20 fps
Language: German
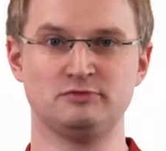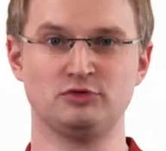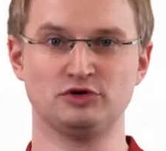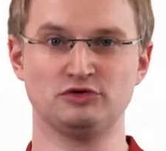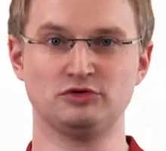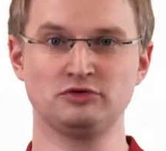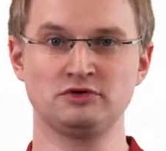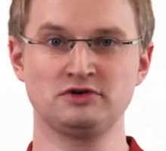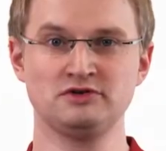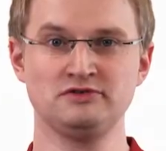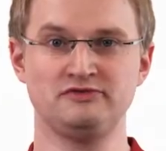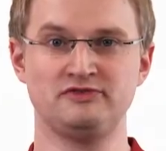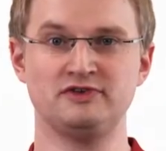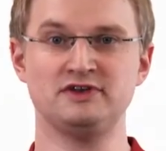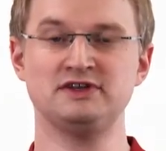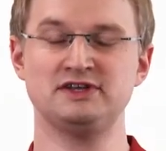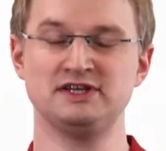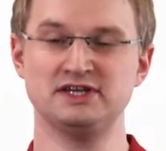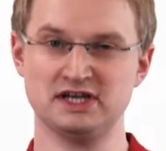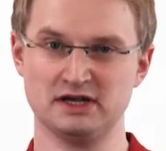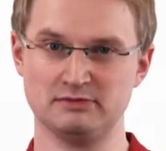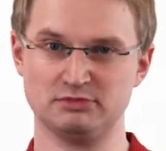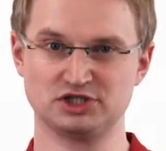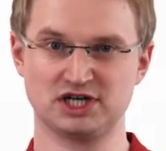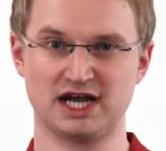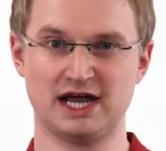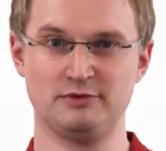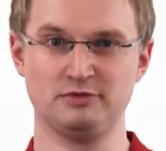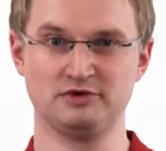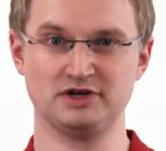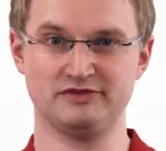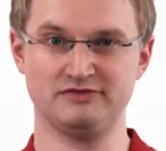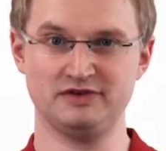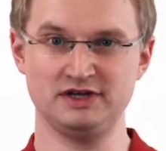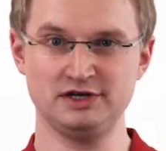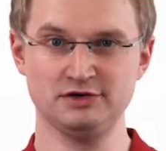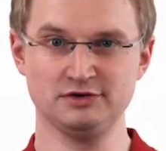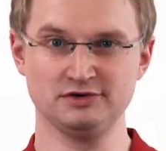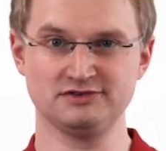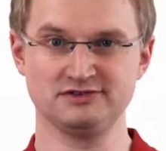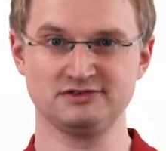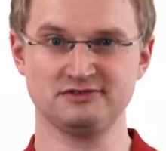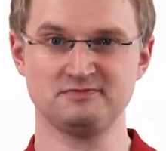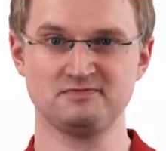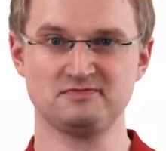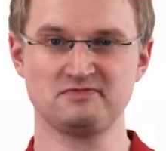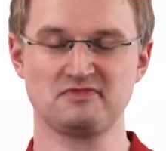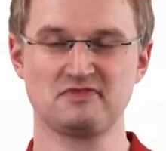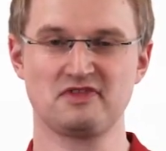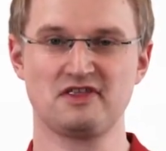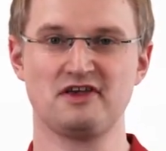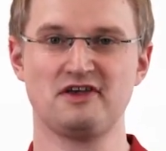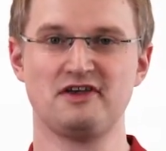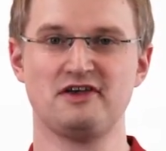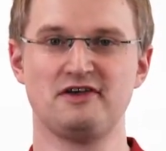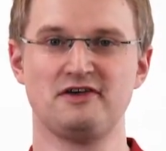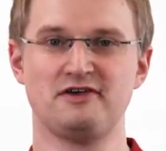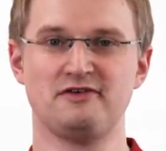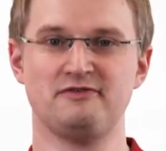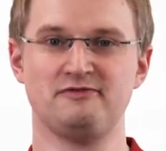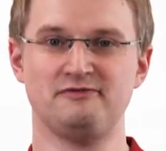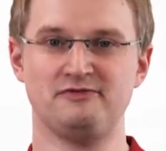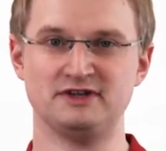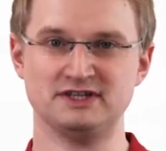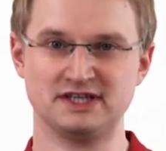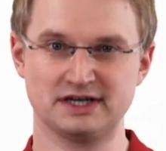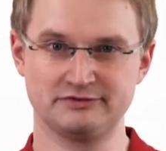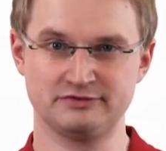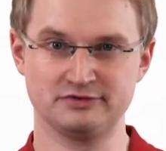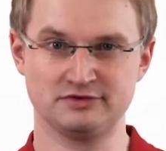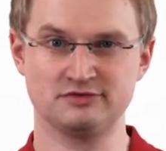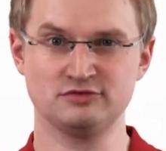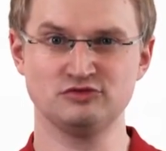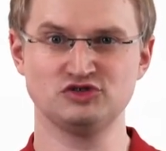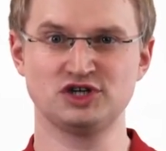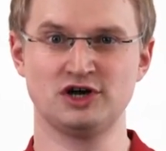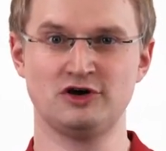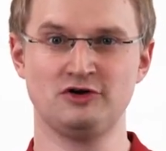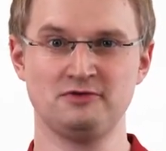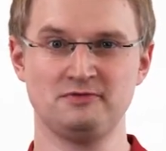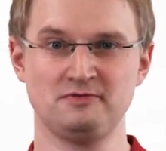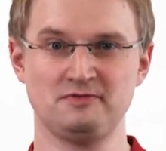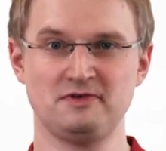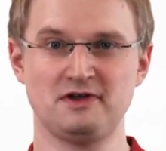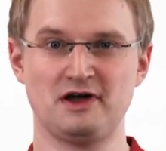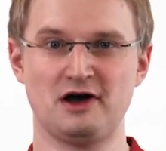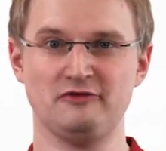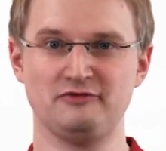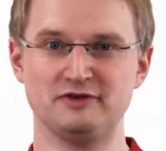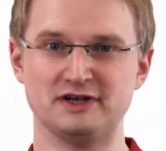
Produkten findet ihr in der Beschreibung der Videos. Vielen Dank fürs Zuschauen, auf